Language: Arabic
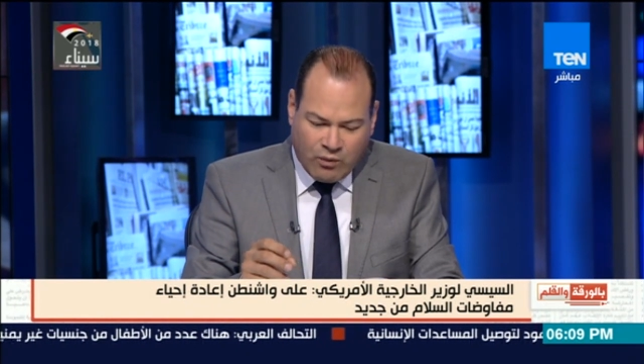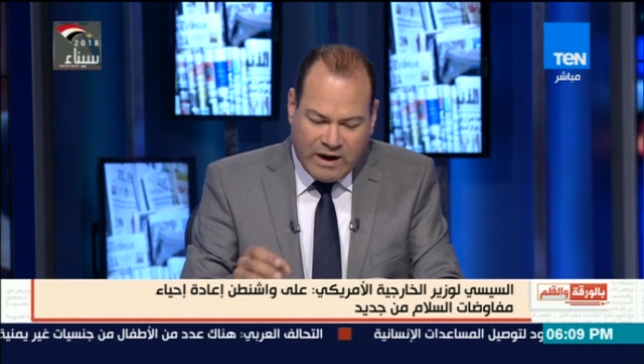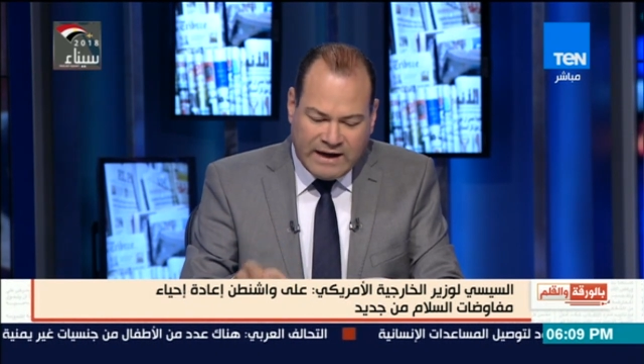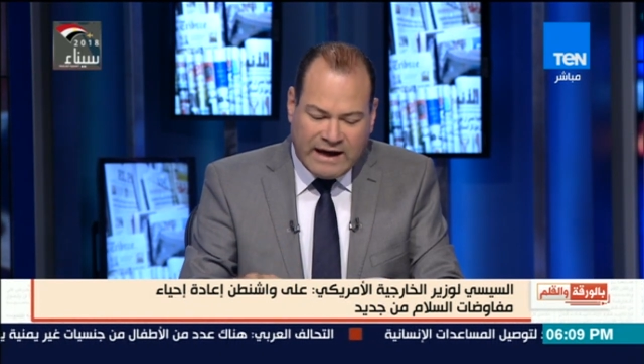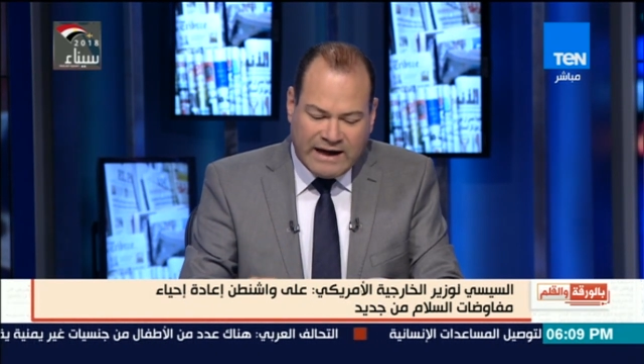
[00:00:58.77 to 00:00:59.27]

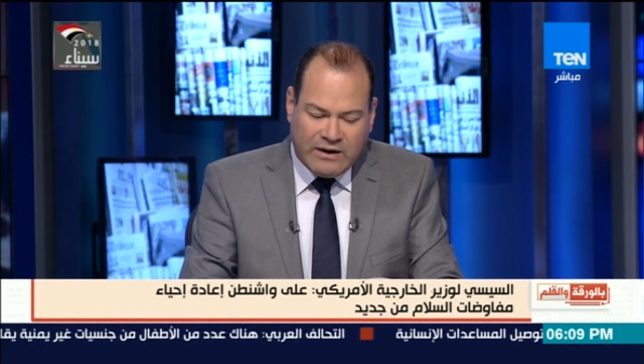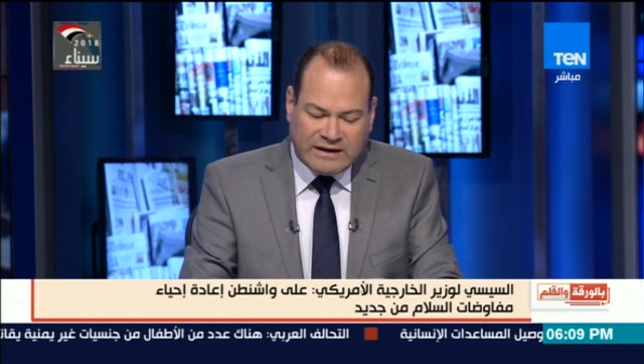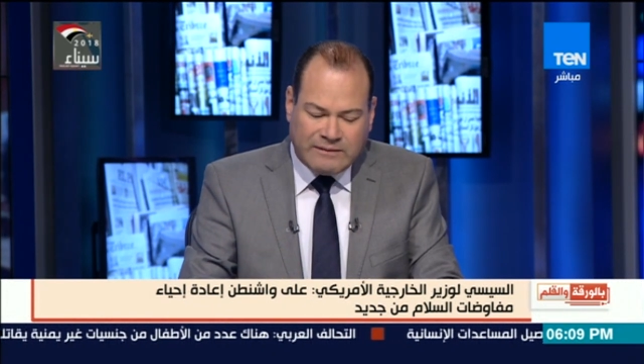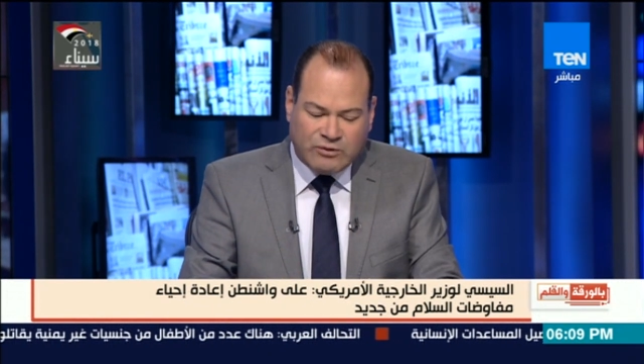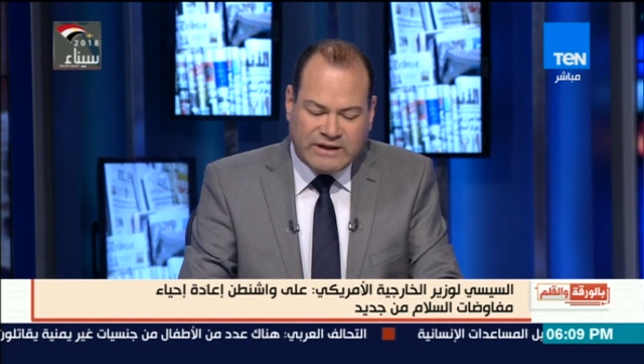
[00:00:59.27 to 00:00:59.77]
وأن على
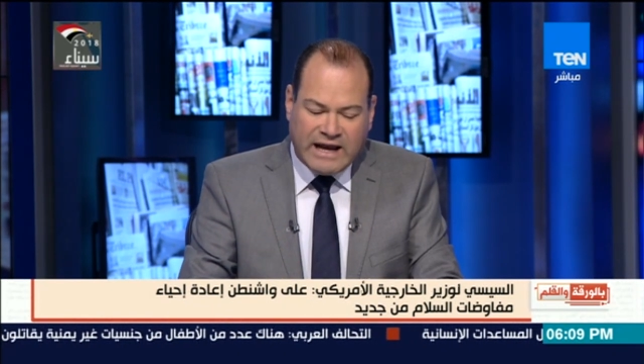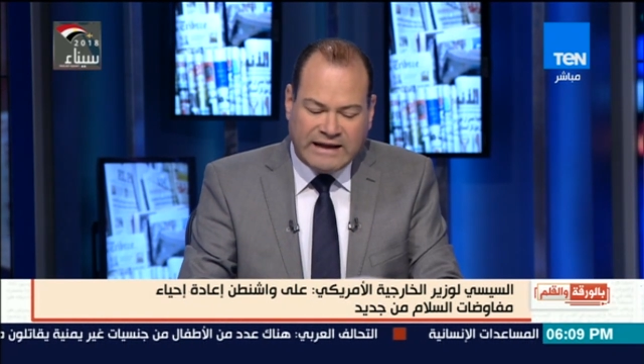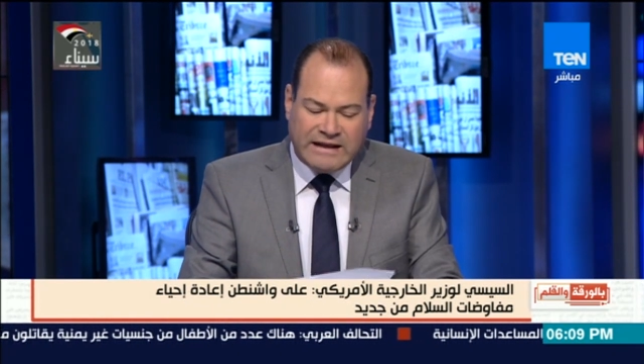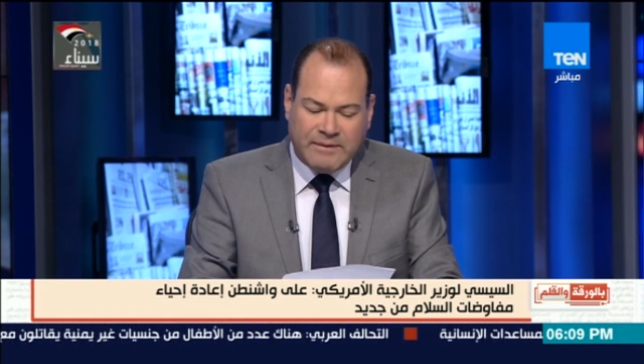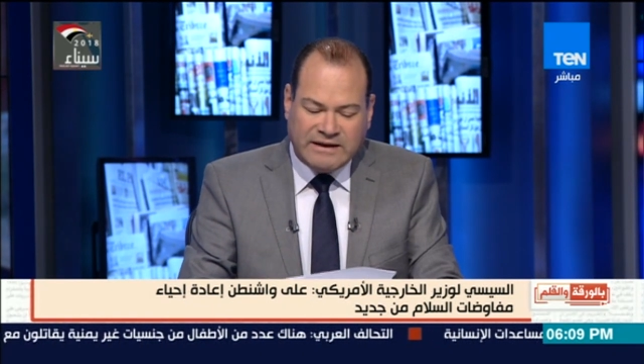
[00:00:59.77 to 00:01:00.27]
الولايات
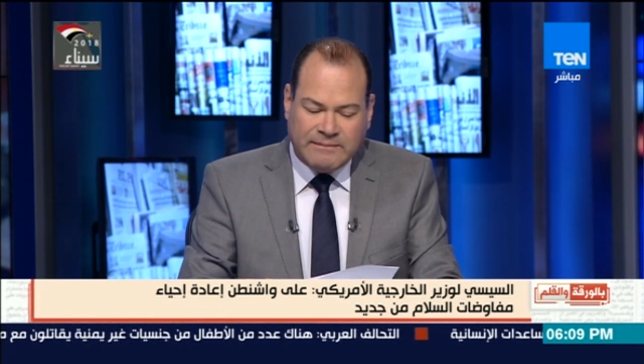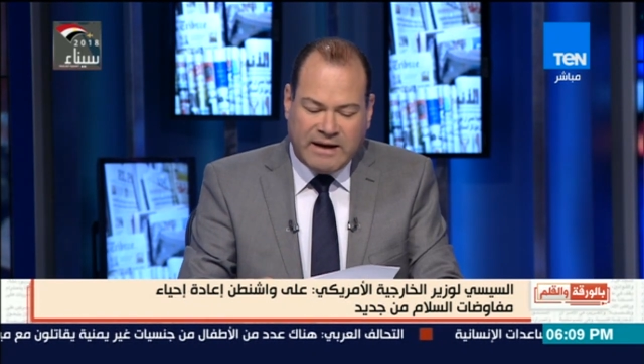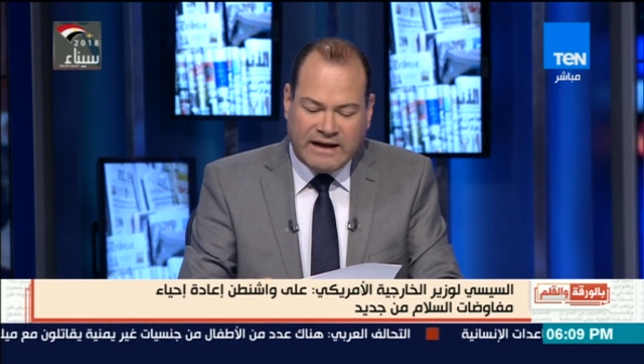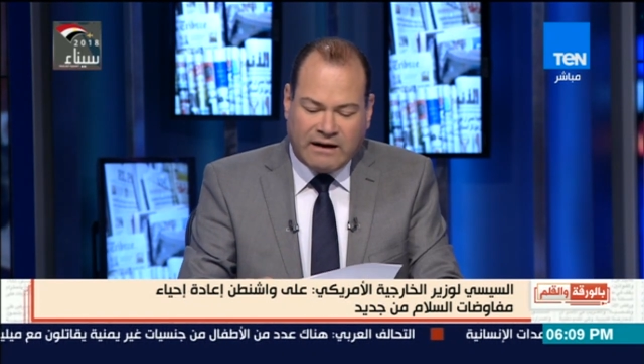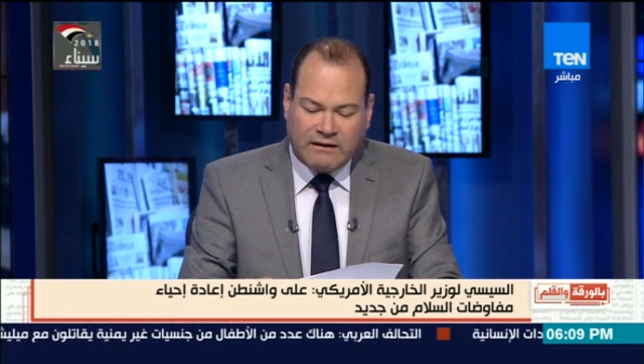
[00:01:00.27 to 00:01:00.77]
المتحدة
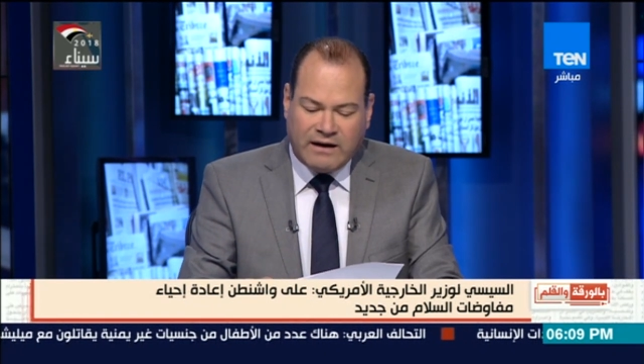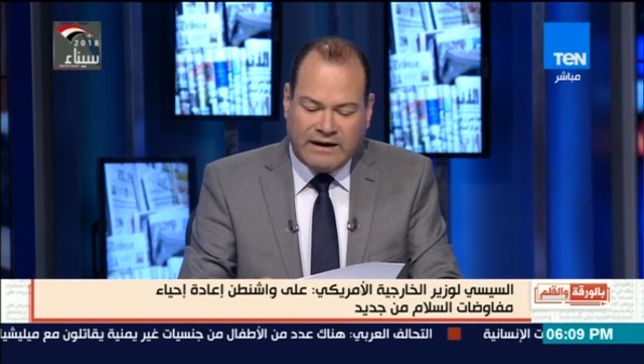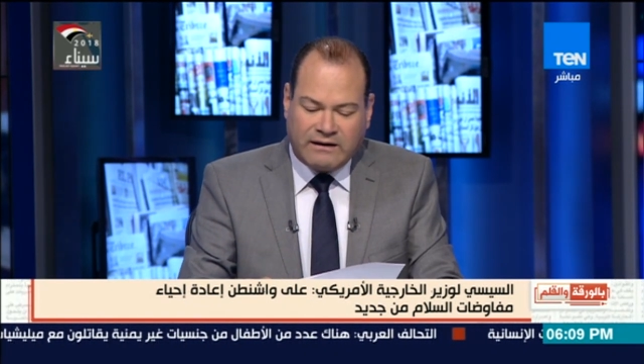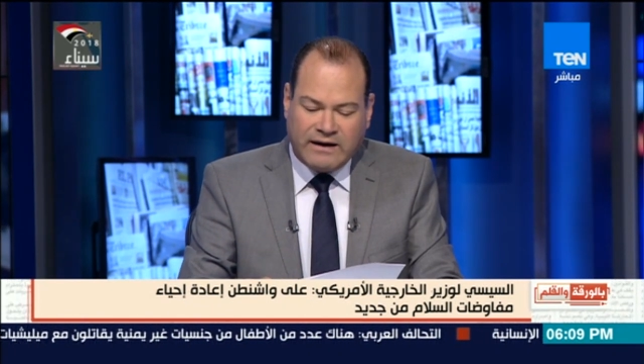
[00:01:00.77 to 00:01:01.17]
باعتبارها الراعي